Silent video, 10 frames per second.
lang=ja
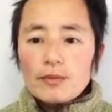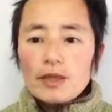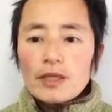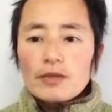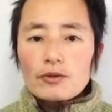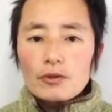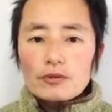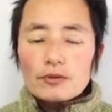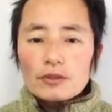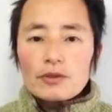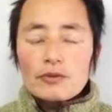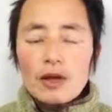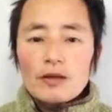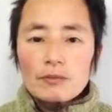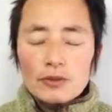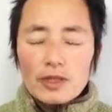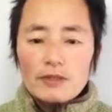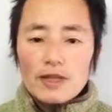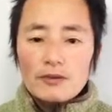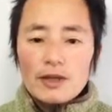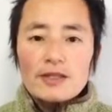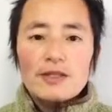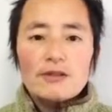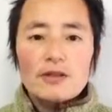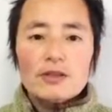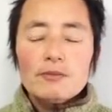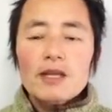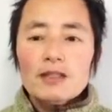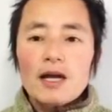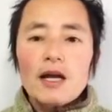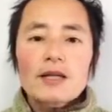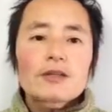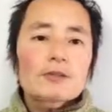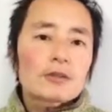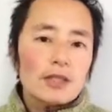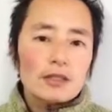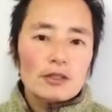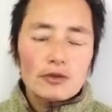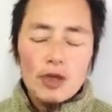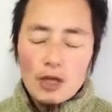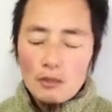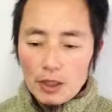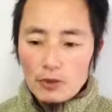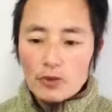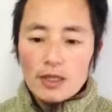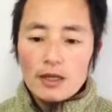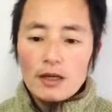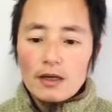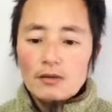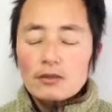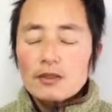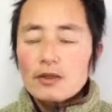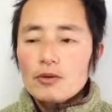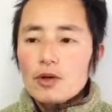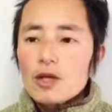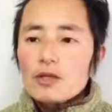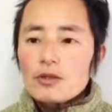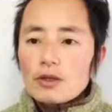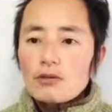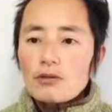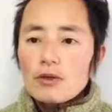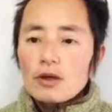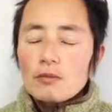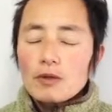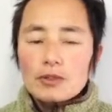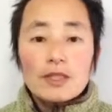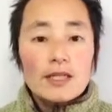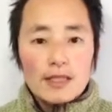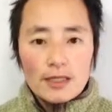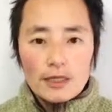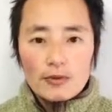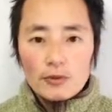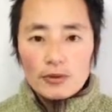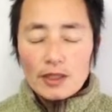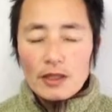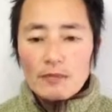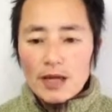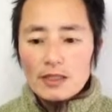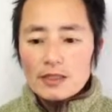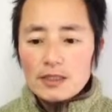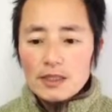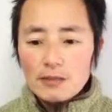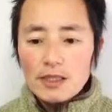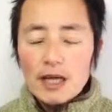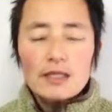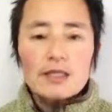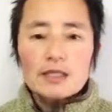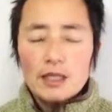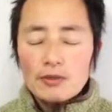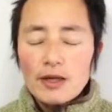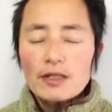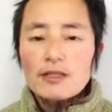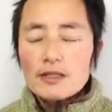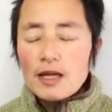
ヒントっていうのがもうたくさんのエッセンスが詰まった エックスブッダ っていう、まあ、教材があるんですけど、それをまあお伝えしたいなと思って毎日日々配信しているわけです